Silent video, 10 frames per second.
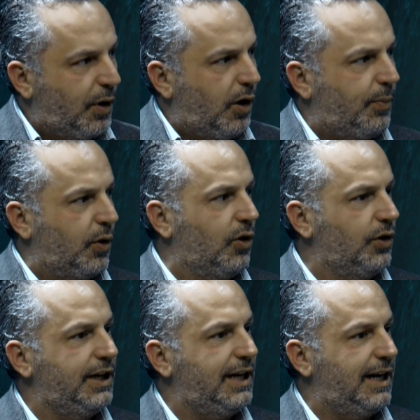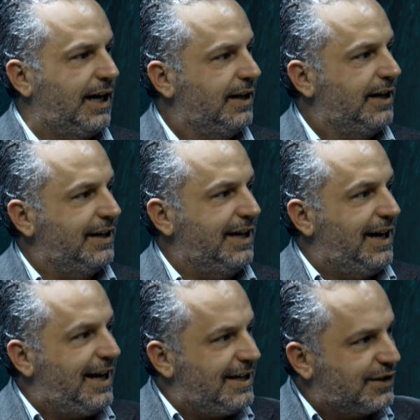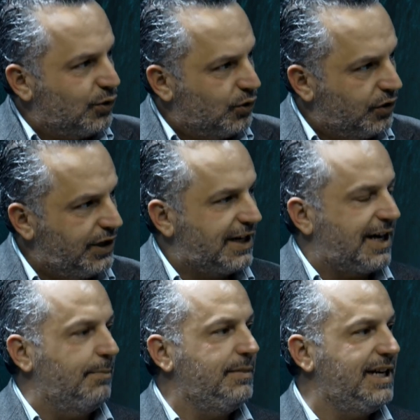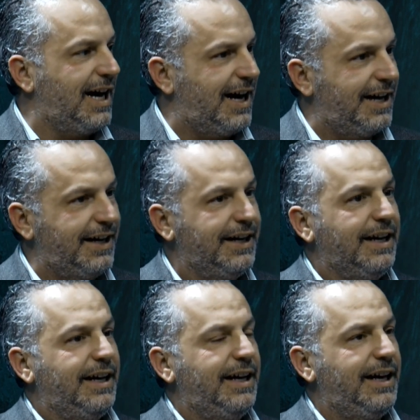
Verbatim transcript: popolo nella, nell'esodo, nel camminare e,